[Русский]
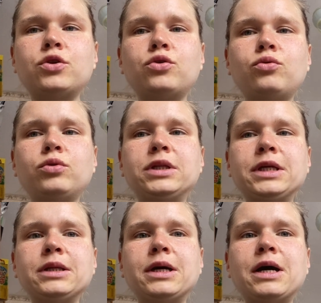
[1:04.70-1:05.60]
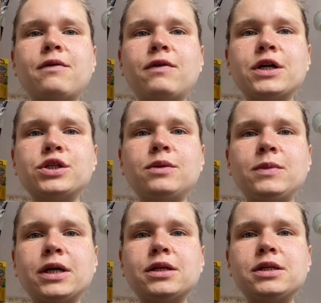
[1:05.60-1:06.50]
что ДНК – важный
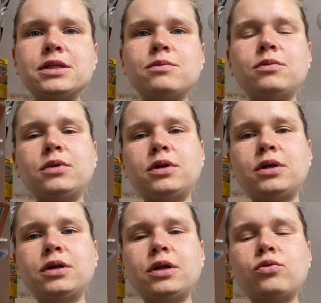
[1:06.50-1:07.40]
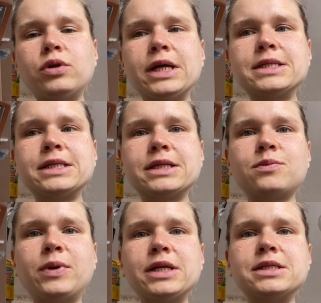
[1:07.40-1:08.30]
механизм а, регуляции
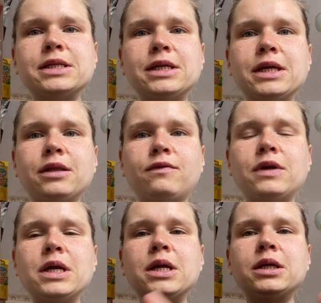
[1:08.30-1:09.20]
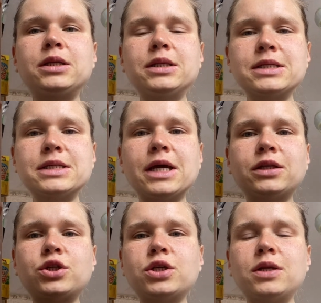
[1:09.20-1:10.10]
экспрессии генов.
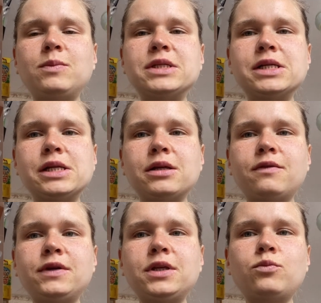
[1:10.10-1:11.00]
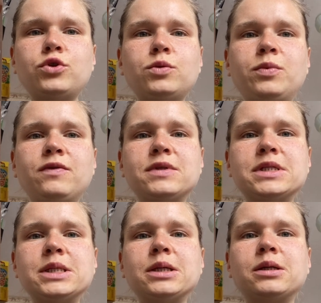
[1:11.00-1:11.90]
Недостаточное метилирование может
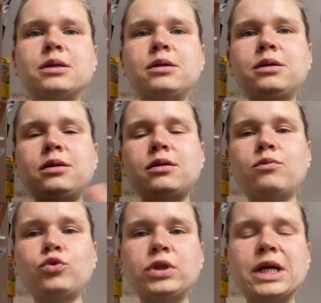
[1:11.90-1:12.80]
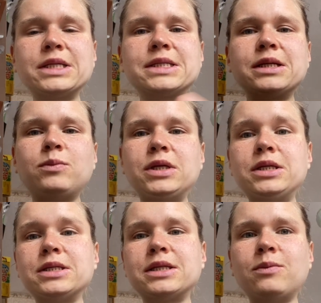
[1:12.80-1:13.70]
привести к мутациям и
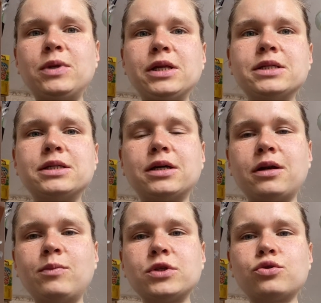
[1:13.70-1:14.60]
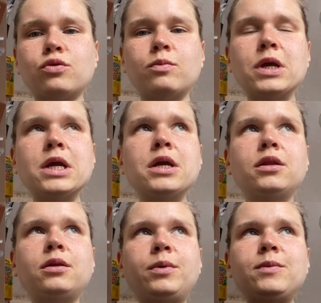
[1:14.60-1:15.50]
нестабильности хромосом.
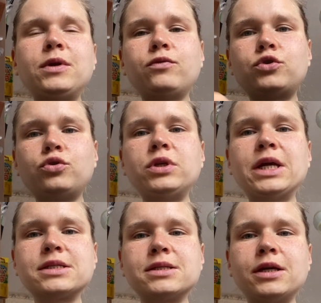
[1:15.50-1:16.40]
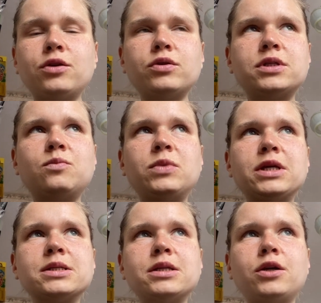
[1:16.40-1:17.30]
Например, вот что я знаю о себе?
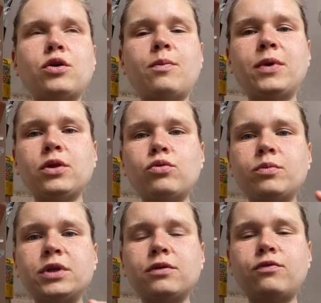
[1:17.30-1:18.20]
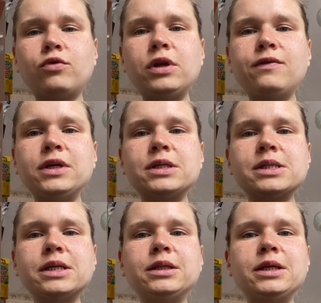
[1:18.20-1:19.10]
Я знаю о поломке фолиевой
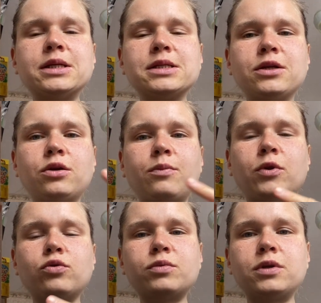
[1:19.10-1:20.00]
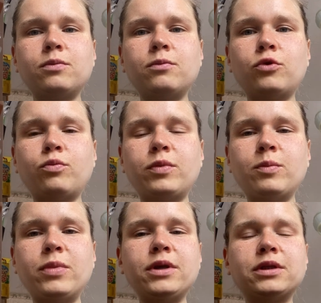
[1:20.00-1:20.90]
кислоты, я знаю о поломке группы
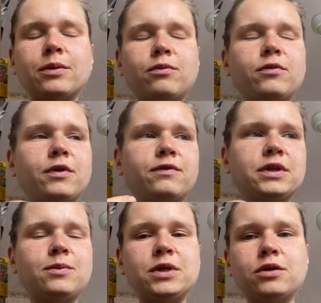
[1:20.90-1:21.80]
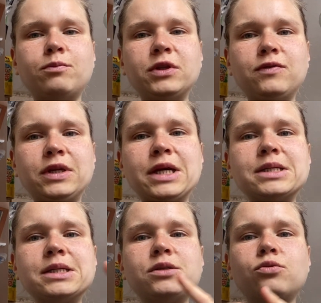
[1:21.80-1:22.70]
В, там, а, витамине b
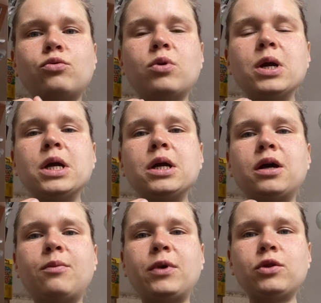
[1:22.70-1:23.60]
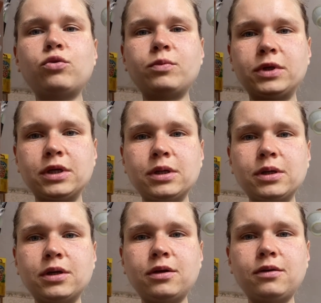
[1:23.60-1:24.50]
12 о, о
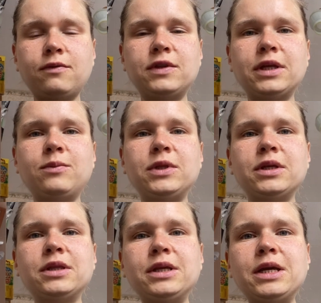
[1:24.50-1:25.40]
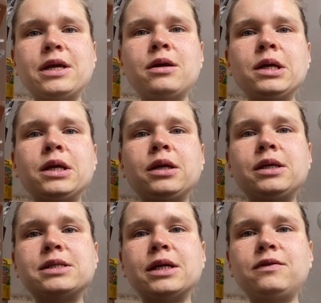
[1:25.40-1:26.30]
поломке витамина D.
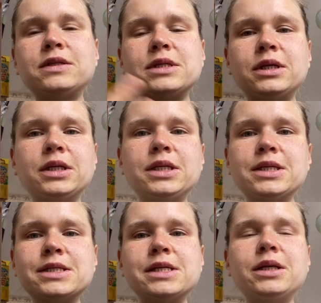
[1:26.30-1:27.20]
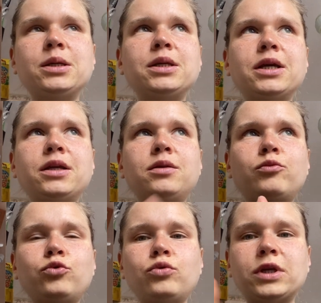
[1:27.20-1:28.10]
И, соответственно, если я не
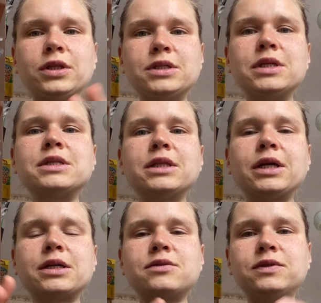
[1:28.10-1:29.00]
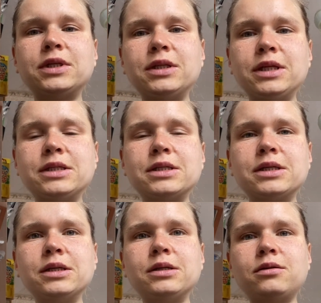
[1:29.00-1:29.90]
буду относиться так к своей
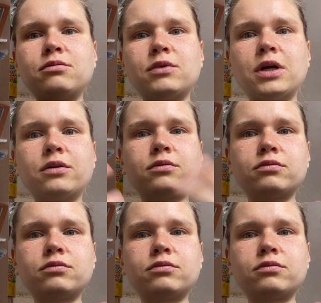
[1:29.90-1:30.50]
генетике, как